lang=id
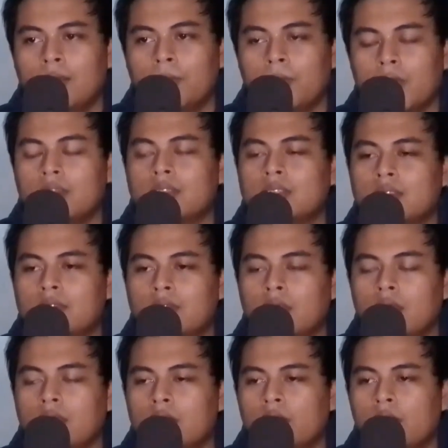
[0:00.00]
tradisi
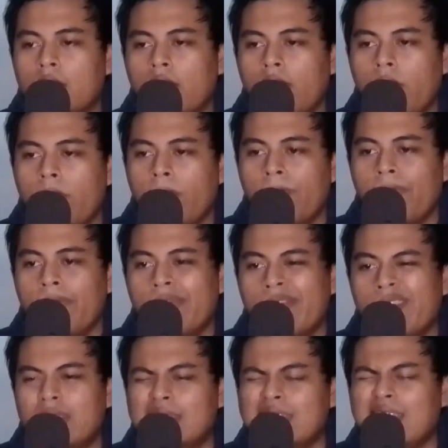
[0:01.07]
gue
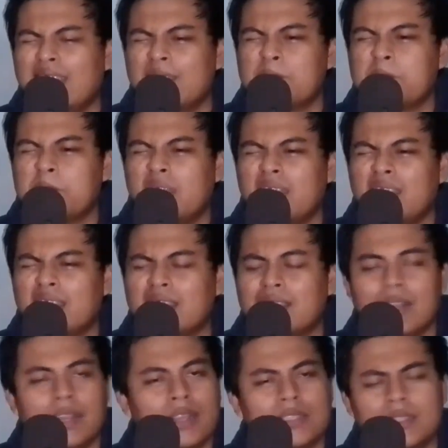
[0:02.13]
yang
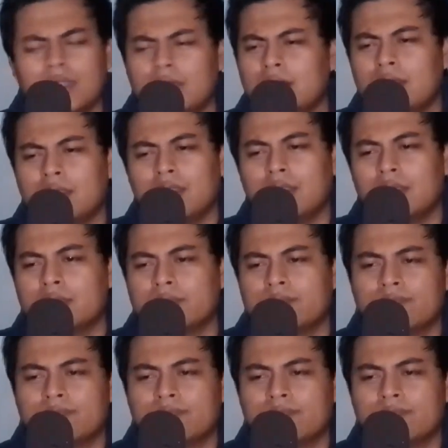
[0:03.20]
bakal jadi